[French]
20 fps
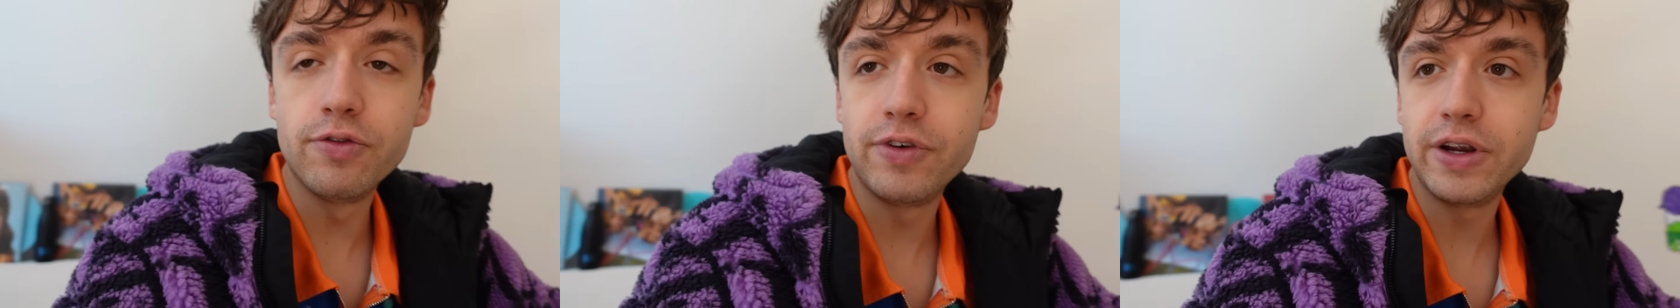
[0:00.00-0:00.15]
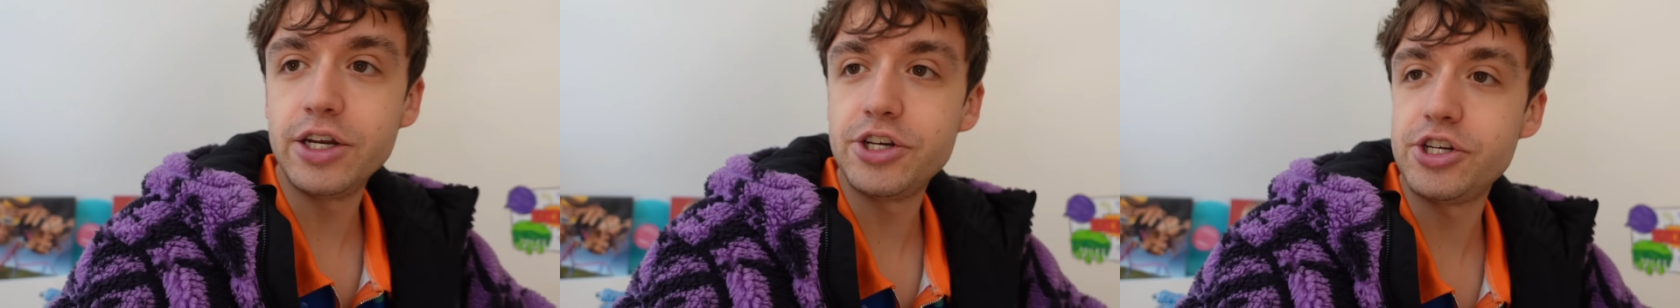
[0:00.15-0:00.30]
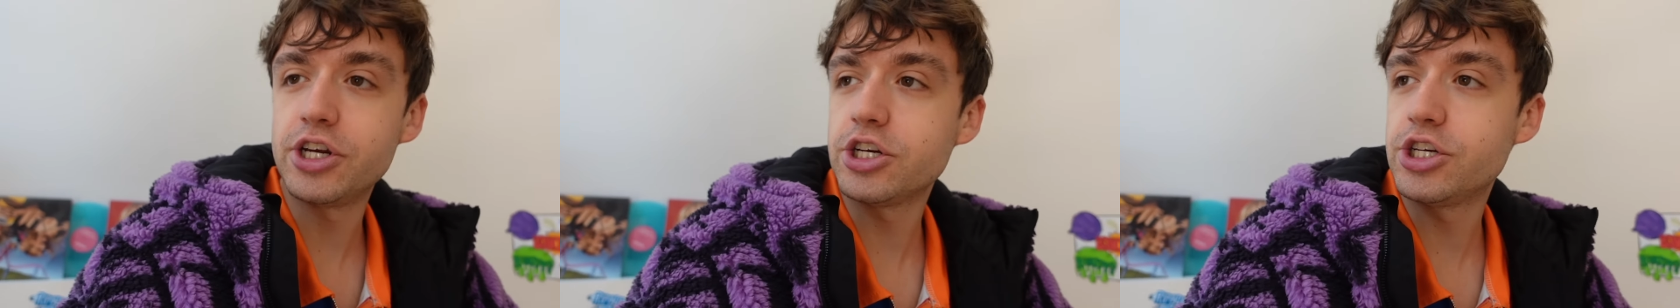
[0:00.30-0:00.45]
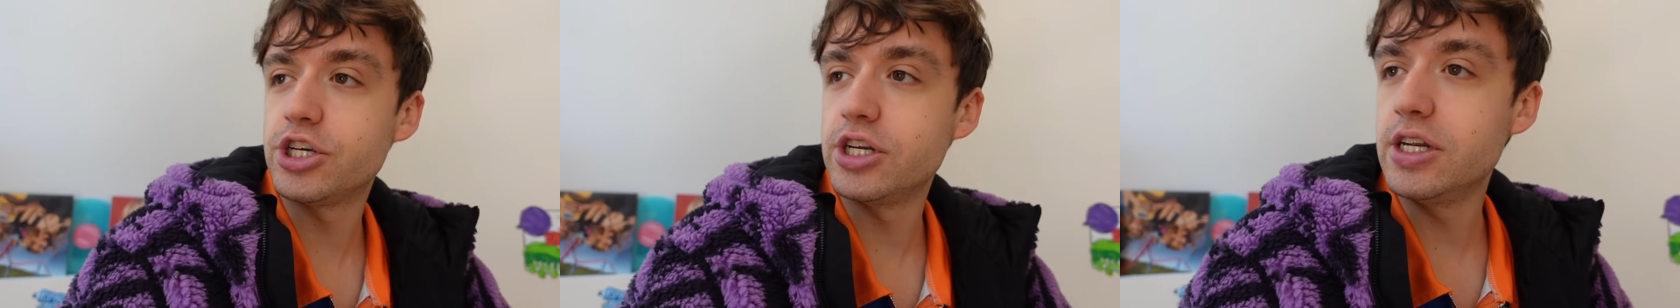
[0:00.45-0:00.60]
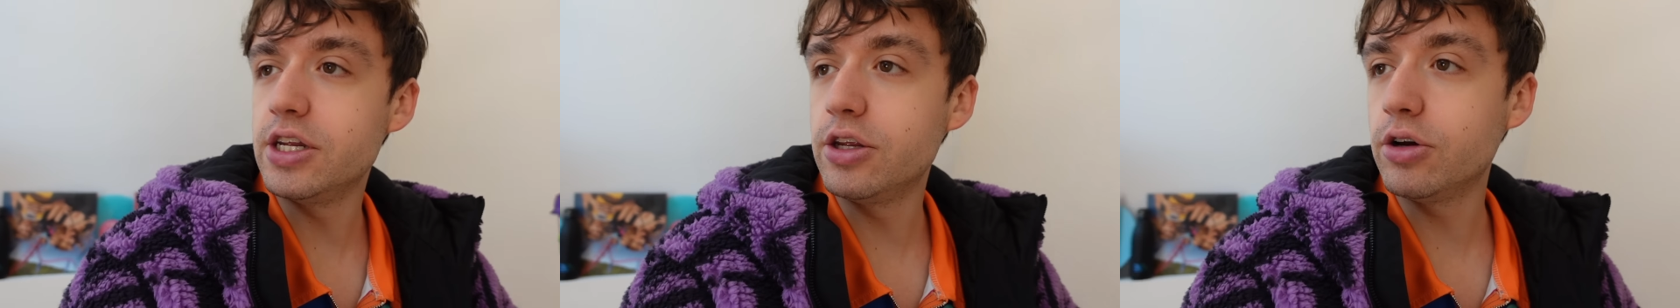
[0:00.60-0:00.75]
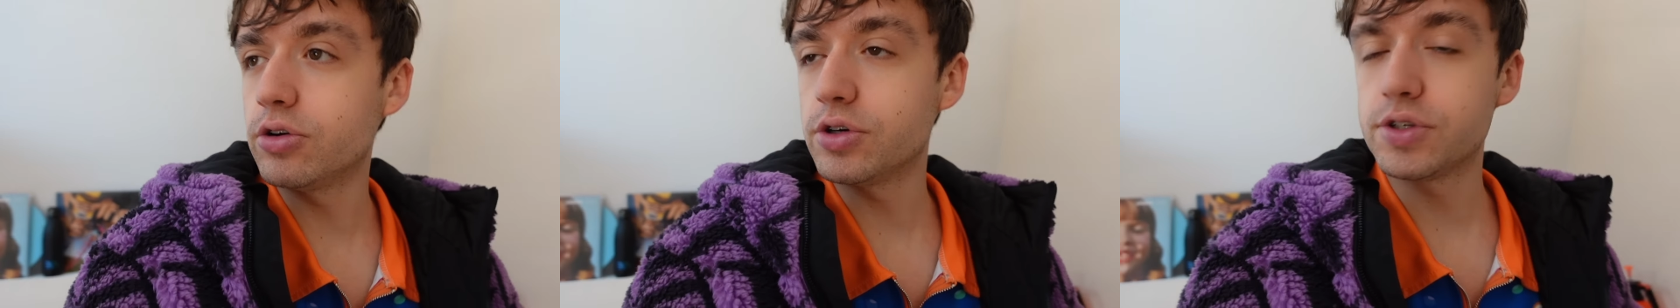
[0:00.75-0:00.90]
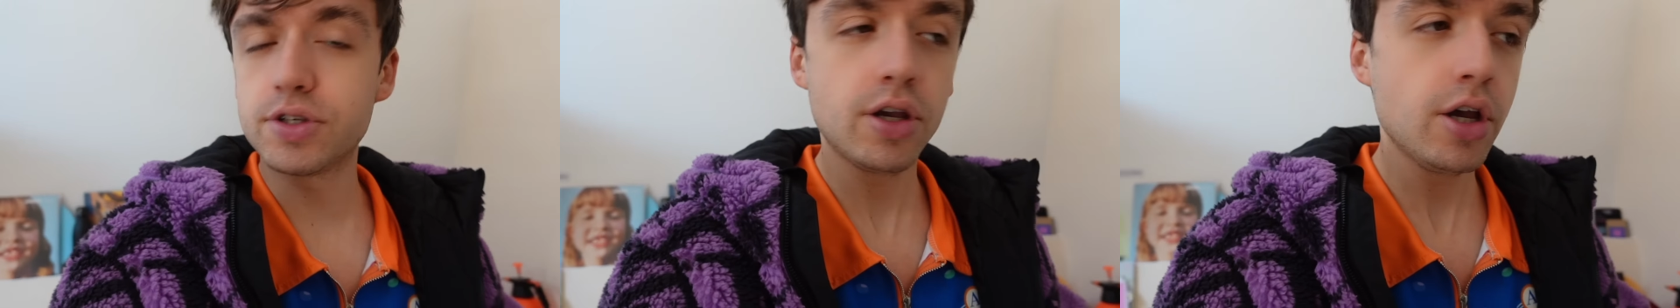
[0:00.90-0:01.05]
on va aller chercher Lily
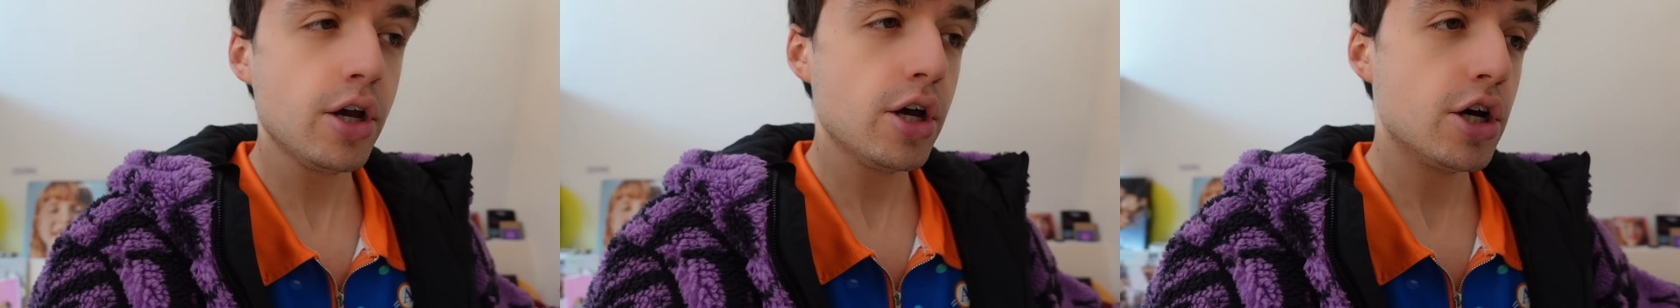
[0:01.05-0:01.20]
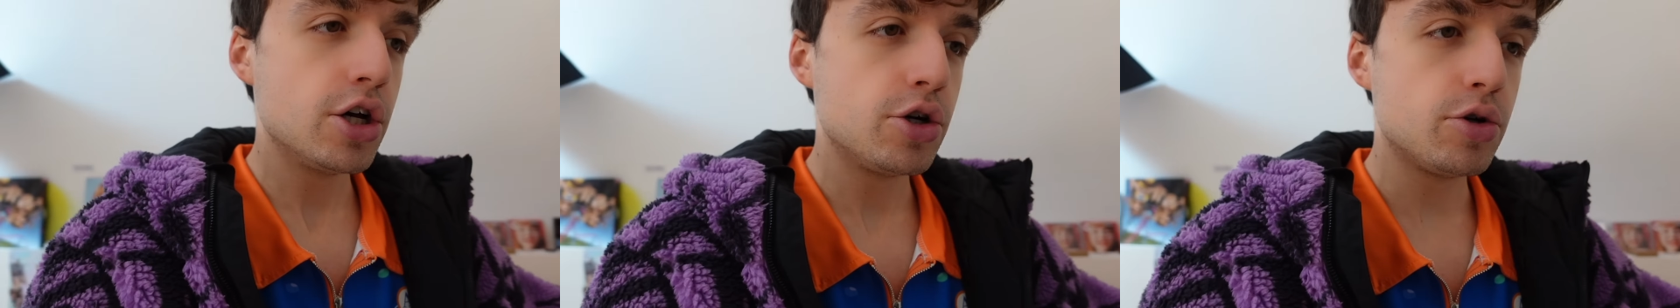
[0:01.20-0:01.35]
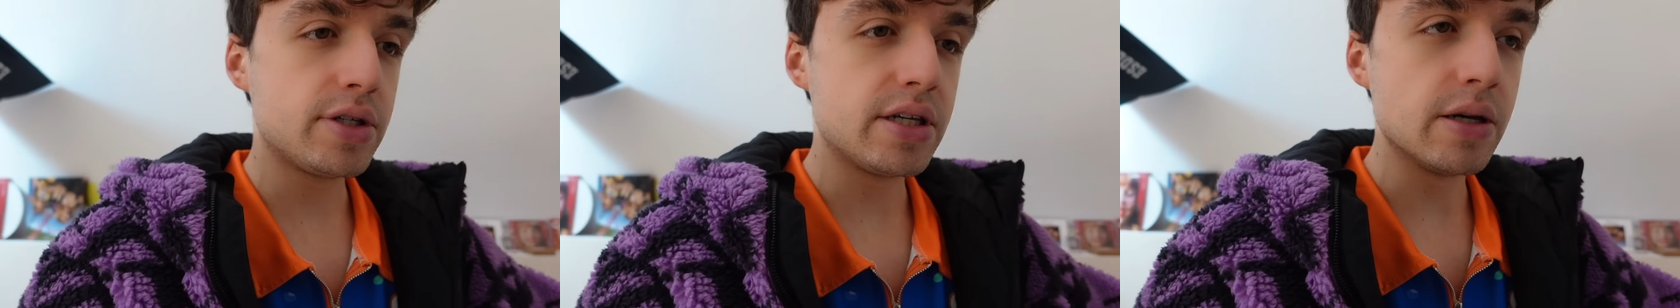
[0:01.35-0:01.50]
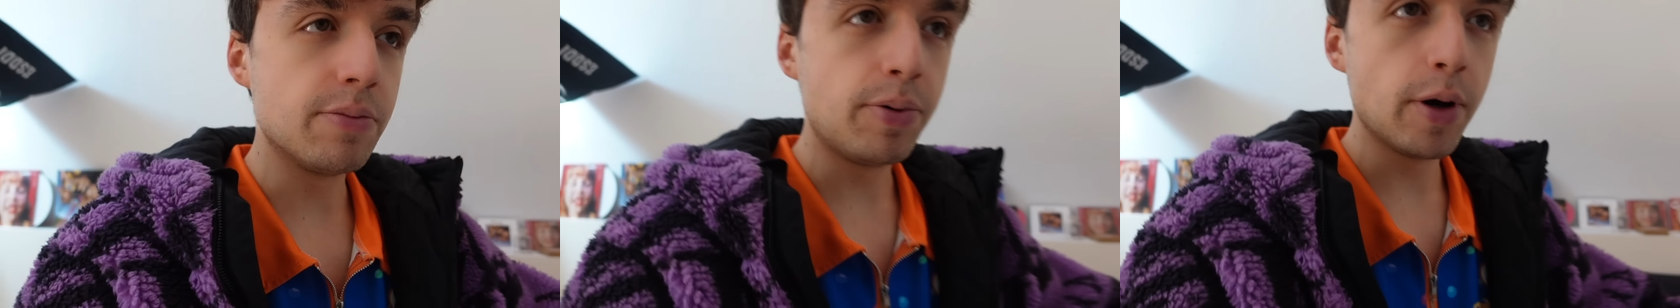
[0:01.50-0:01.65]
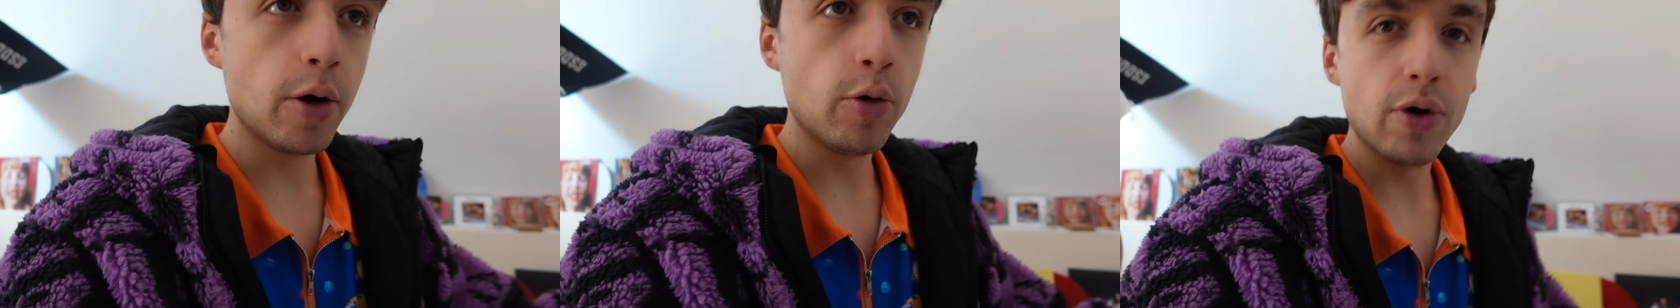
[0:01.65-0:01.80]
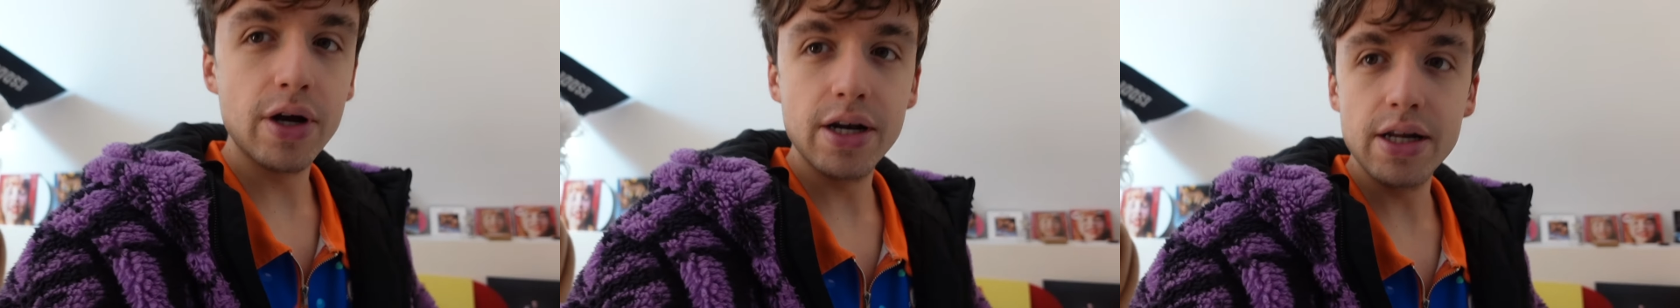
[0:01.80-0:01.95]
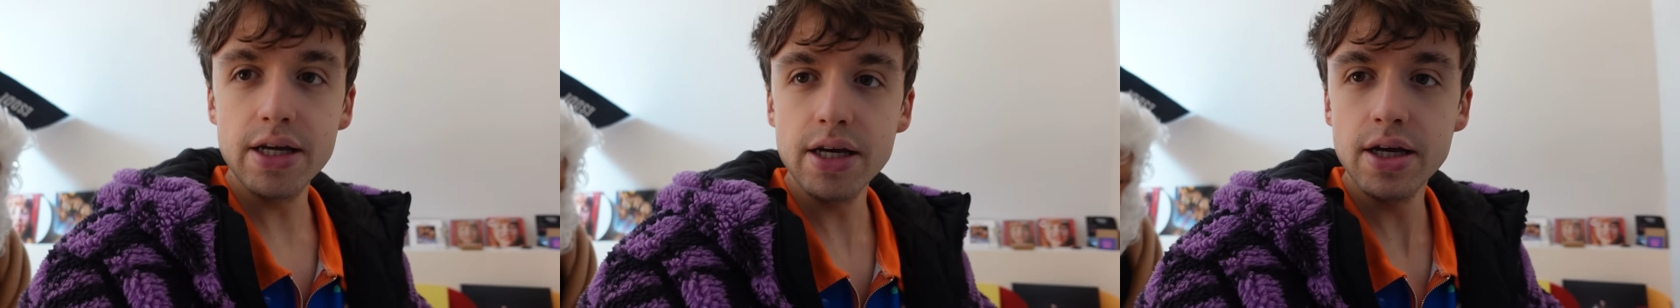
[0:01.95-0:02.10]
Rose. Je sais pas
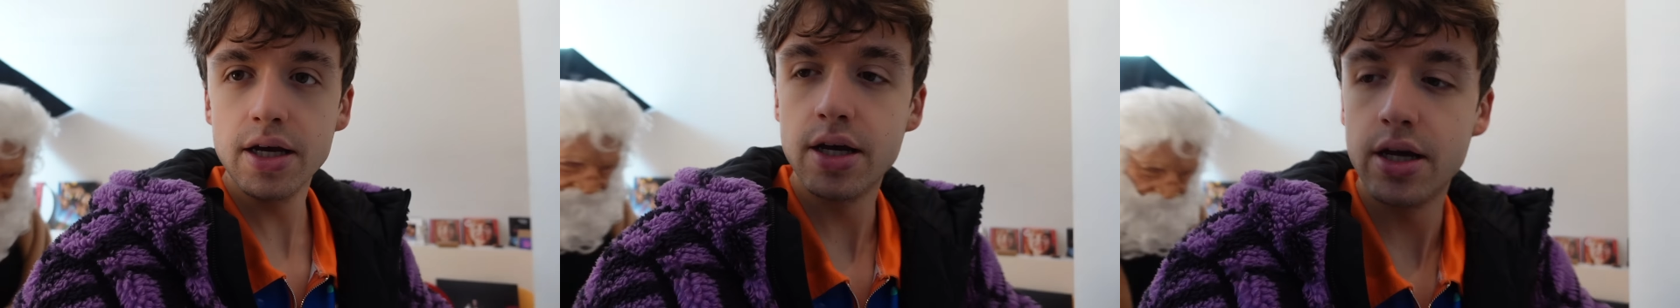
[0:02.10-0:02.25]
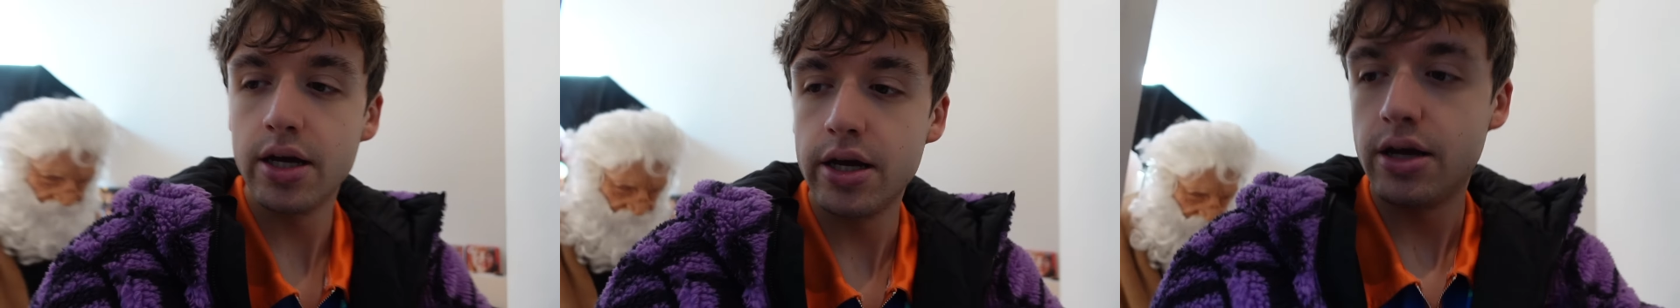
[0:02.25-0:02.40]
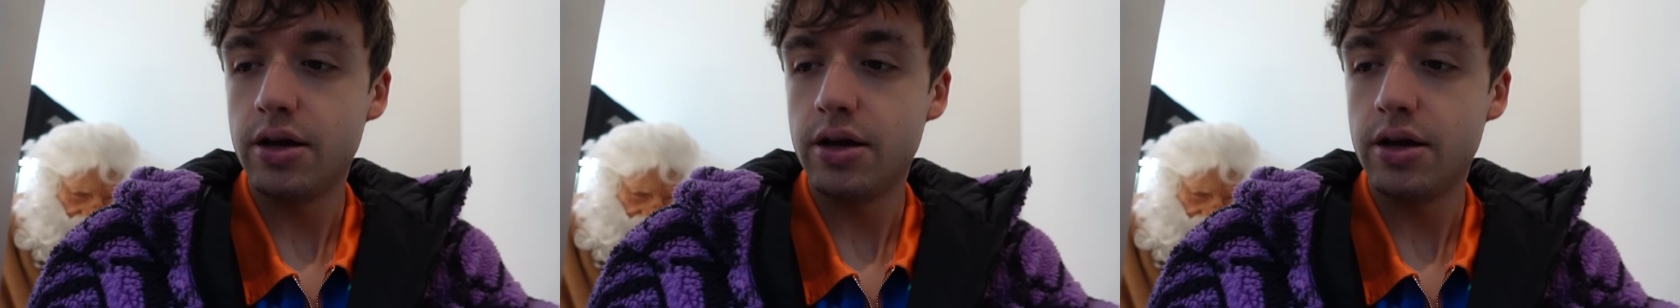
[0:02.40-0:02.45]
où elle est,